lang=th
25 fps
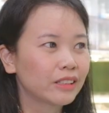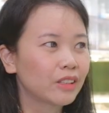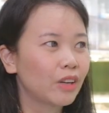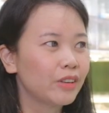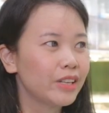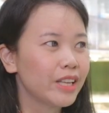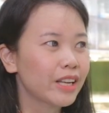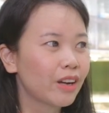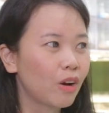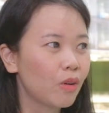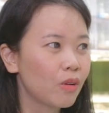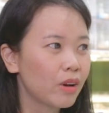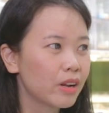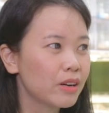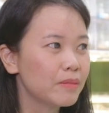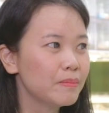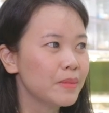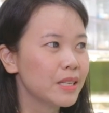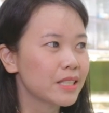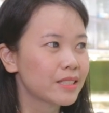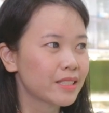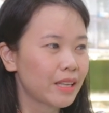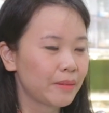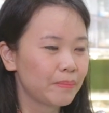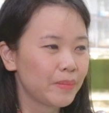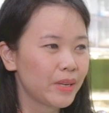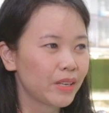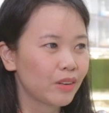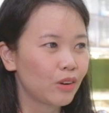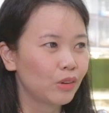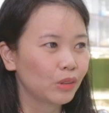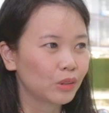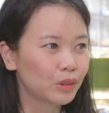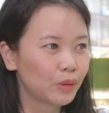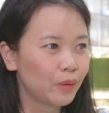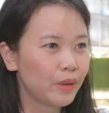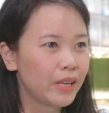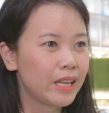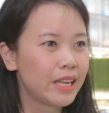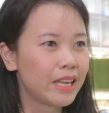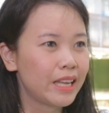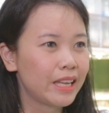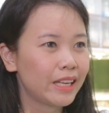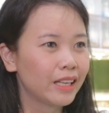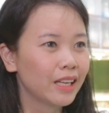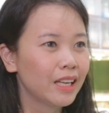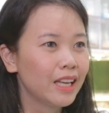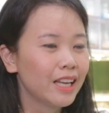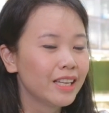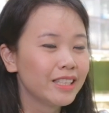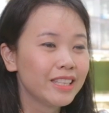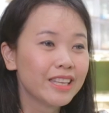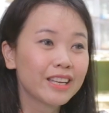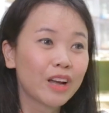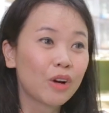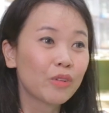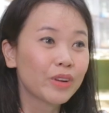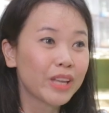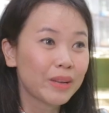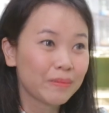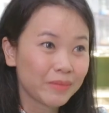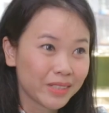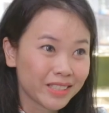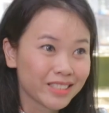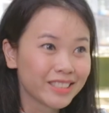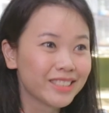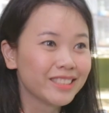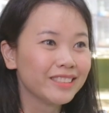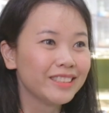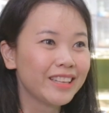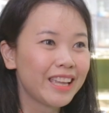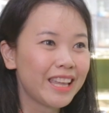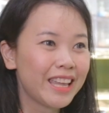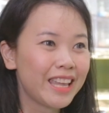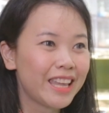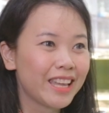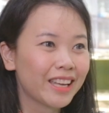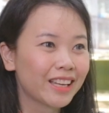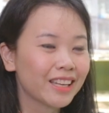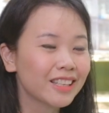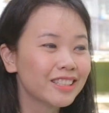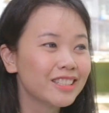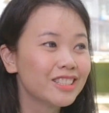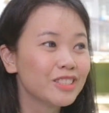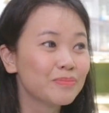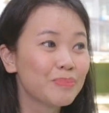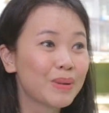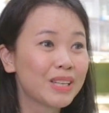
แต่ตอนนี้เขาเริ่มมีสัตว์เป็นของตัวเองที่เขาเก็บเงินซื้อเองก็คื